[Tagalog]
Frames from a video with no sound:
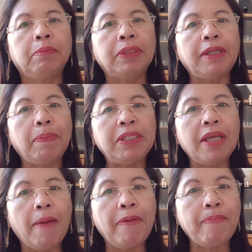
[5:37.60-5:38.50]

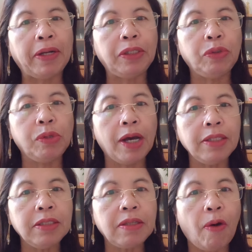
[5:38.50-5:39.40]
Masabi-sabi pa ninyo
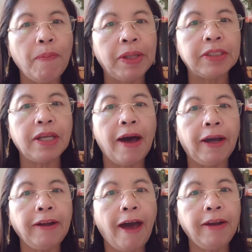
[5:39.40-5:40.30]
yan sa comment sa
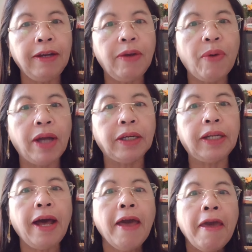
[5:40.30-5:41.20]
akin. Ang liwanag
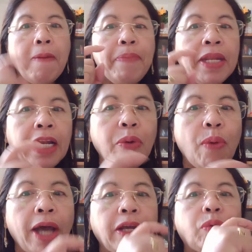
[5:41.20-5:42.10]
na.
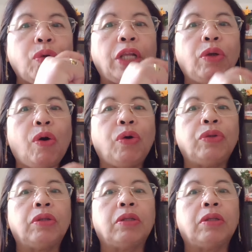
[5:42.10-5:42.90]
Ipinaliwanag ko na doon.